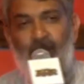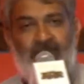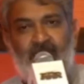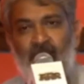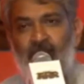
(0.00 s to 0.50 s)

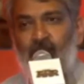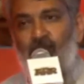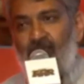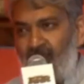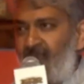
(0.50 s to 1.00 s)
నడిపిస్తూ ఉంటారు
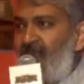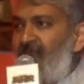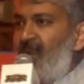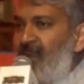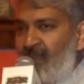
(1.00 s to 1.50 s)
కిరణ్
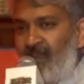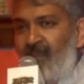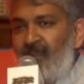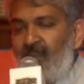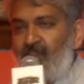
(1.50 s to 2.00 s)
అండ్ అనిల్
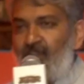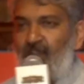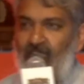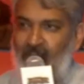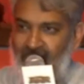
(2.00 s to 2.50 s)

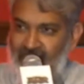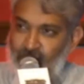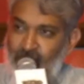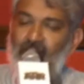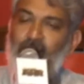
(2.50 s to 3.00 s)
వాళ్ళు
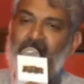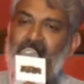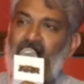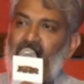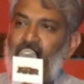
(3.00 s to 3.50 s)
వెనకుండి
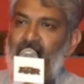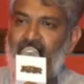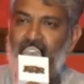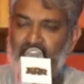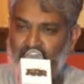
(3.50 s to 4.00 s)
నడిపిస్తున్నారు కాబట్టి
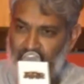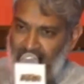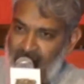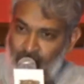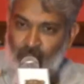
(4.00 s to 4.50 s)

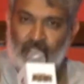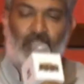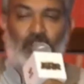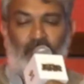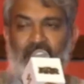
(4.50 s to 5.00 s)
మేము ముందుకి
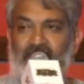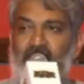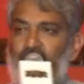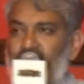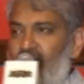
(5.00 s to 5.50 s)
గొప్పగా
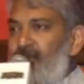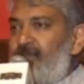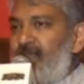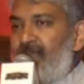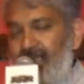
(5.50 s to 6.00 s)
సాగుతున్నాం
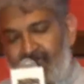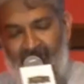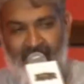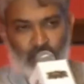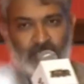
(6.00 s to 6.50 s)
థ్యాంక్ యూ